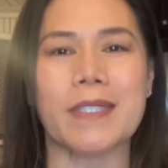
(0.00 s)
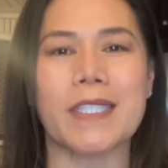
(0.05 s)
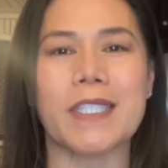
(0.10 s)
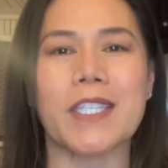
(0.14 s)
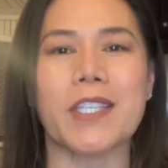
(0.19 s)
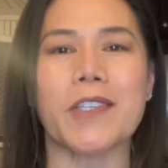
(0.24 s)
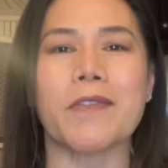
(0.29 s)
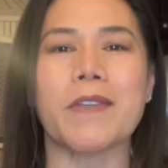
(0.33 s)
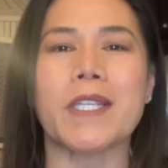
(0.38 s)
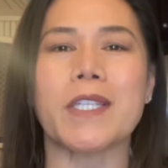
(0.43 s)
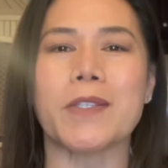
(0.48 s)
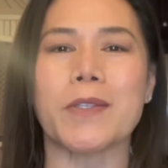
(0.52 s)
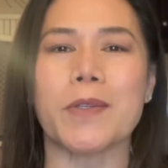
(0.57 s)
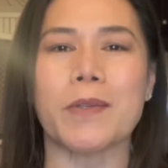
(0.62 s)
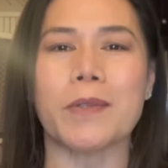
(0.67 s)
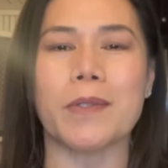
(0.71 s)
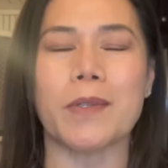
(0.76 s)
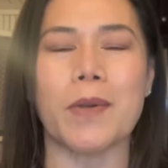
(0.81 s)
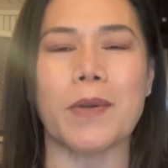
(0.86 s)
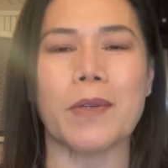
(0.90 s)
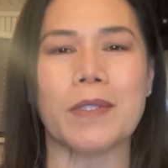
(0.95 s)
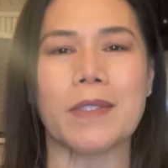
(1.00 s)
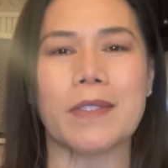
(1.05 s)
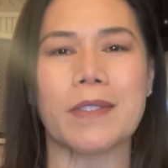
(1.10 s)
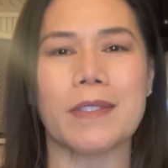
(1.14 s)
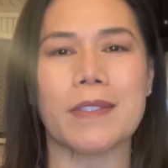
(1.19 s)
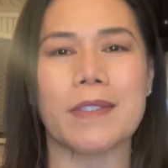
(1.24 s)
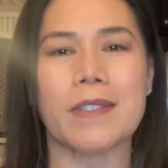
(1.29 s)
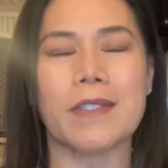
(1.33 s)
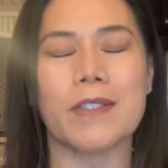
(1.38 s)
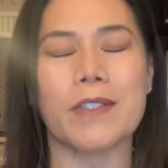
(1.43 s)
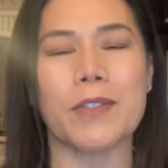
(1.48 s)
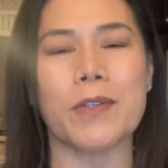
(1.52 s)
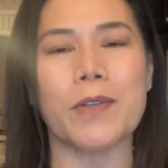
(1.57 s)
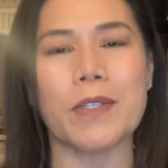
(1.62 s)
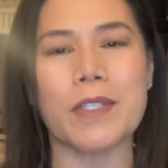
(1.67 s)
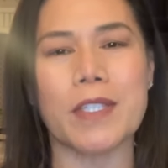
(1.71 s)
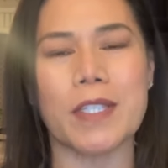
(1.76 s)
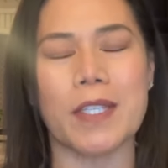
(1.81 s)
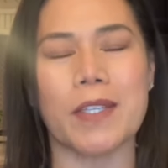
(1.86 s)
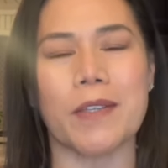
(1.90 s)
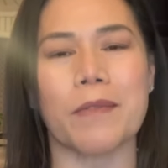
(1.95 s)
ชีวิตทุกคนทุก
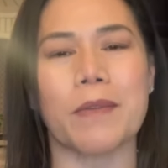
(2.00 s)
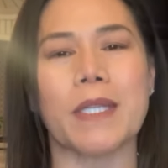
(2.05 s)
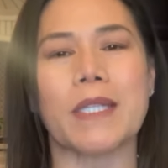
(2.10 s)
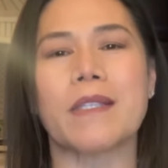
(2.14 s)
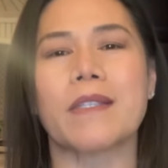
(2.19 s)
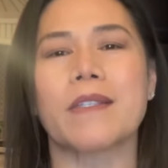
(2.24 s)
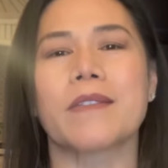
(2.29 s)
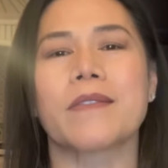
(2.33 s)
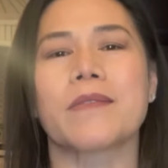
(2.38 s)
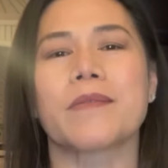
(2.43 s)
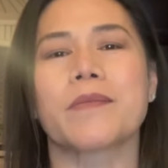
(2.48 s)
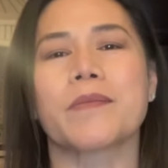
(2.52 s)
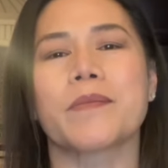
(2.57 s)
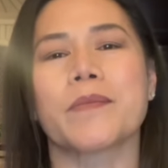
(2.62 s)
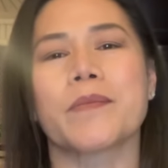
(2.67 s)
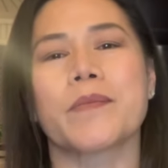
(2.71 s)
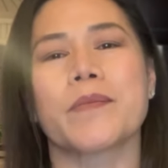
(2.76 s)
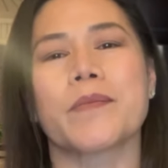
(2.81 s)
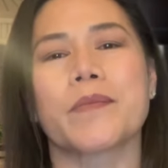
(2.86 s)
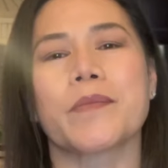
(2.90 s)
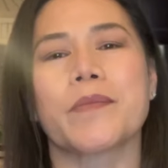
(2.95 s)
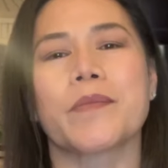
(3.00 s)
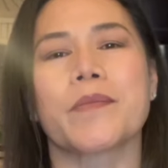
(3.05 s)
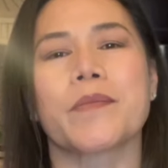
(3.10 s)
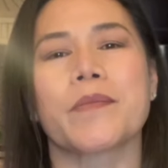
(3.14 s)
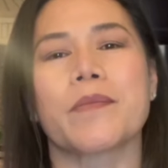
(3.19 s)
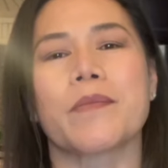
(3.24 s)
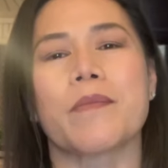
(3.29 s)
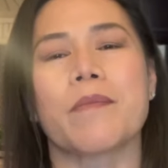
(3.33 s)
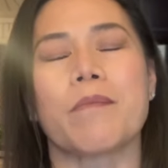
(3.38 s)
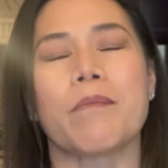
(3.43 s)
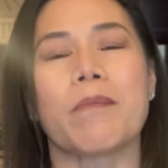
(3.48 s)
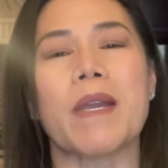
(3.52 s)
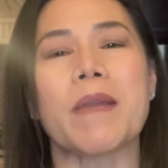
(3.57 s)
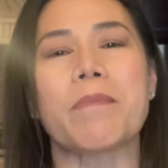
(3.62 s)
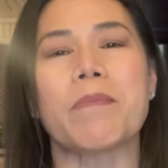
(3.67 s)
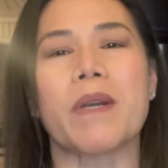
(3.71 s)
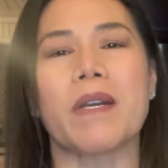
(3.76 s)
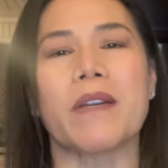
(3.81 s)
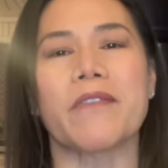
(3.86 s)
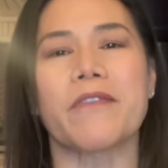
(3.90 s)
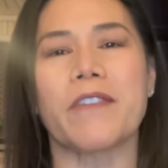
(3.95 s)
ชีวิตไม่
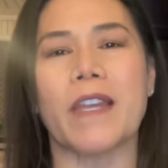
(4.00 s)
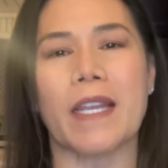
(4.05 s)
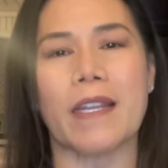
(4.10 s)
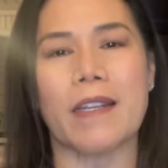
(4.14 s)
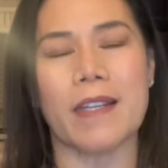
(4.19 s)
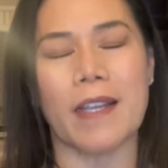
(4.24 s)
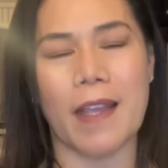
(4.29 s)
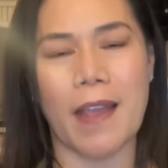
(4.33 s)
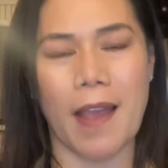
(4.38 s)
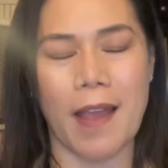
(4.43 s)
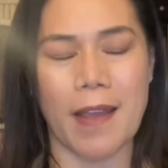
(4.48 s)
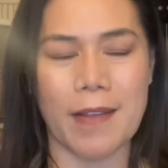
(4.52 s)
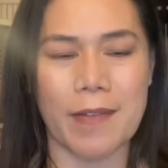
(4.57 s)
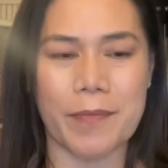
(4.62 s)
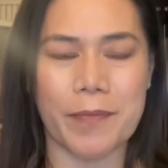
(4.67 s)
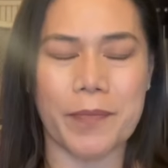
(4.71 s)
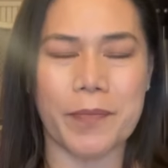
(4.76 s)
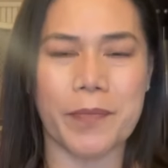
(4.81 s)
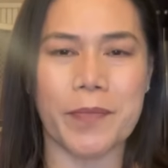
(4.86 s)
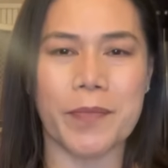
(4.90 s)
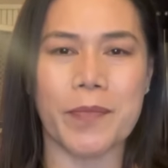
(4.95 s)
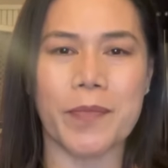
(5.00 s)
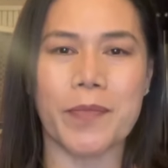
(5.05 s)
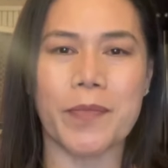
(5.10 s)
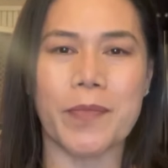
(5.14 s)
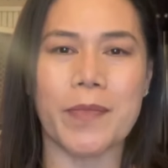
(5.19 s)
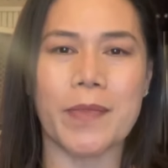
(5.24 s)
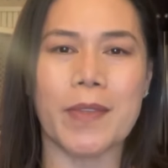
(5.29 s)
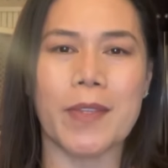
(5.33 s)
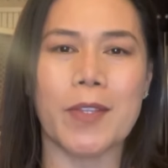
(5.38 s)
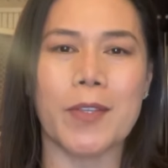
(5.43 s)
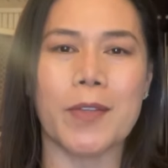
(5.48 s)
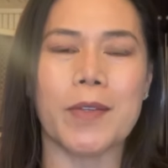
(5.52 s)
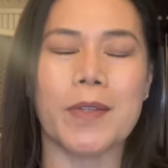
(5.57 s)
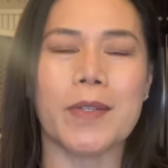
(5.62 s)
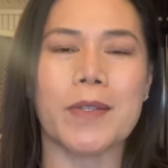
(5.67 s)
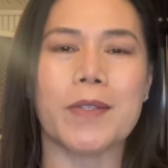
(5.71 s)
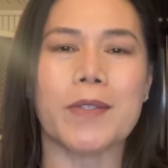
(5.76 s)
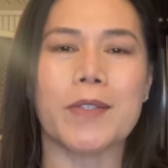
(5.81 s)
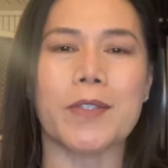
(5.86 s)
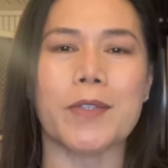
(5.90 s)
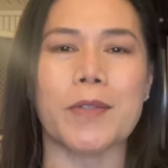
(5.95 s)
เพอร์เฟกนะคะ
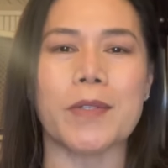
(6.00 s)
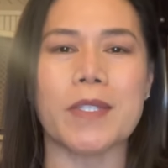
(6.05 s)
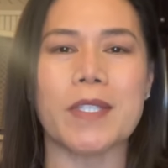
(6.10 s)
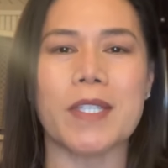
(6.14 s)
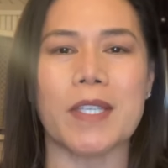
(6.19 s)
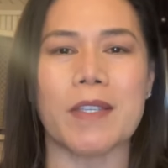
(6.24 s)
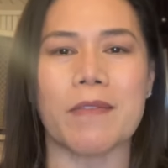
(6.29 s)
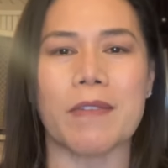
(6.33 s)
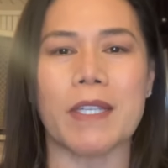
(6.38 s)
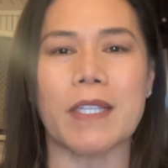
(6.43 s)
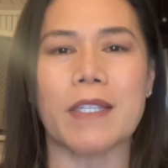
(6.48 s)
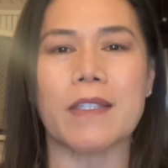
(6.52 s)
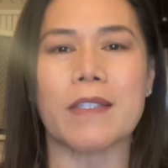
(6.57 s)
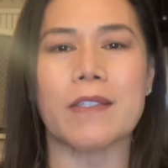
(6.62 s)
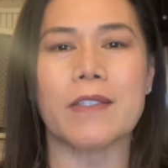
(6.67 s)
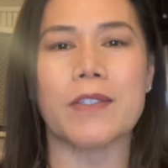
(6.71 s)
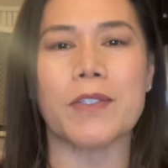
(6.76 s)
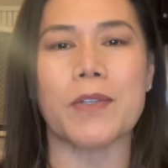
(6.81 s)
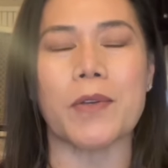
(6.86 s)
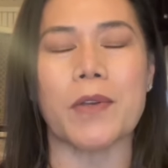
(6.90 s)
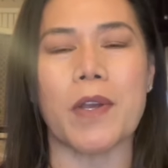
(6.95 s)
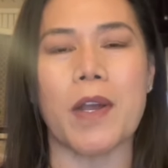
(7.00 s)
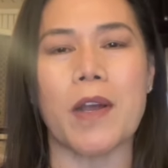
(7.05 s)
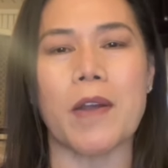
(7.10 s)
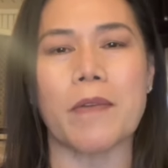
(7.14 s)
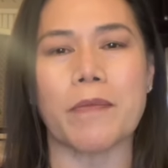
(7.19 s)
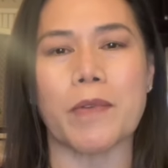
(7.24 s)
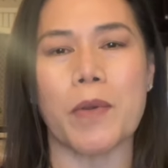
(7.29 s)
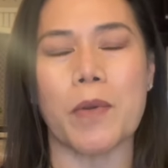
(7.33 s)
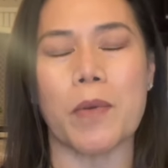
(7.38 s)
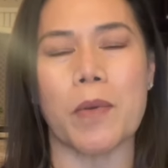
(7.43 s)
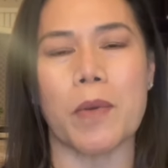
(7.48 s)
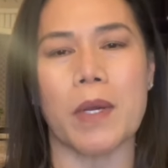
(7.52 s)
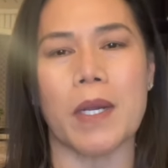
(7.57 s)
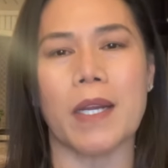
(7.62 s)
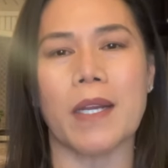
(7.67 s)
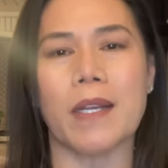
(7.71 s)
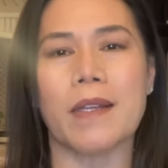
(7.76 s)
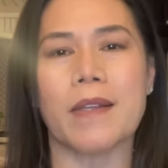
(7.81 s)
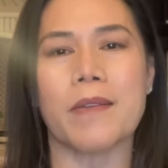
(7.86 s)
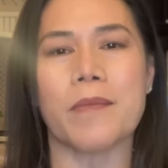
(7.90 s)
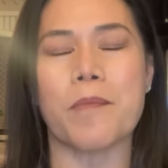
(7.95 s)
ทุกชีวิตทุกครอบครัว
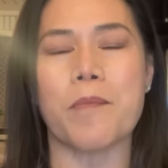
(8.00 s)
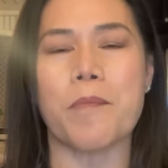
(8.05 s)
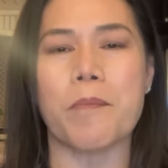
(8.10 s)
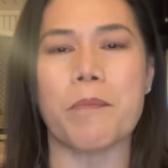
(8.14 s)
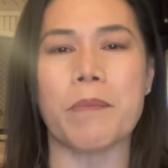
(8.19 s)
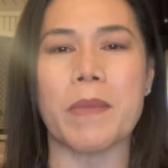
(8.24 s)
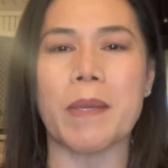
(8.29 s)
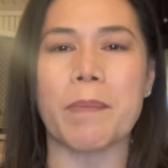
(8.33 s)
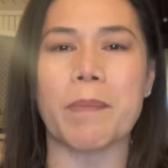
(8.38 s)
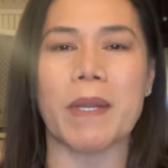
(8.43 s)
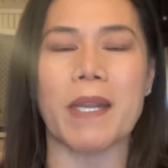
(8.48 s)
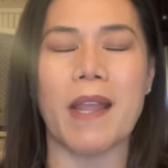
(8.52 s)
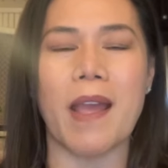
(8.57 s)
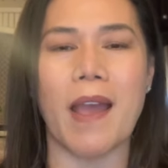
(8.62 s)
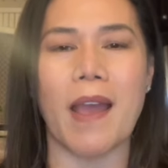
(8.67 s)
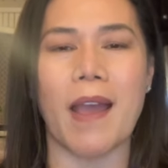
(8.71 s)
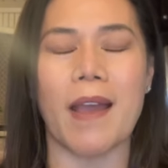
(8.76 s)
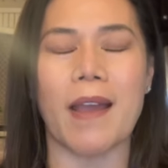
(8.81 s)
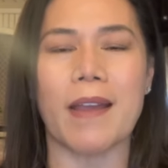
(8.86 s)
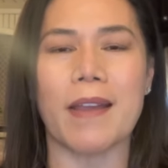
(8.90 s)
มีปัญหา